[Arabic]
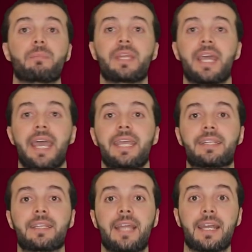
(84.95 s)

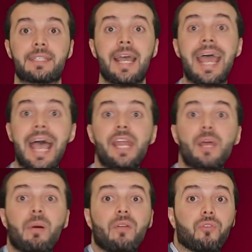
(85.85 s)
بنهاية الدرس
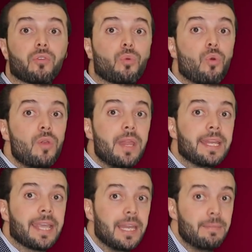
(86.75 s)
أنا بلفظ كل
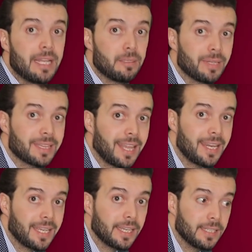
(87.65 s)
الكلمات
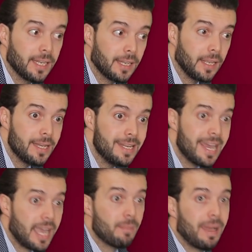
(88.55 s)
بطريقة
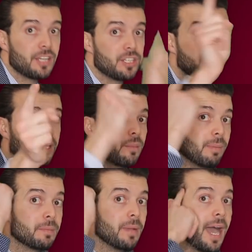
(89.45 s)
النغمة عشان
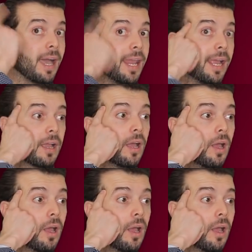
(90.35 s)
تثبت بعقلك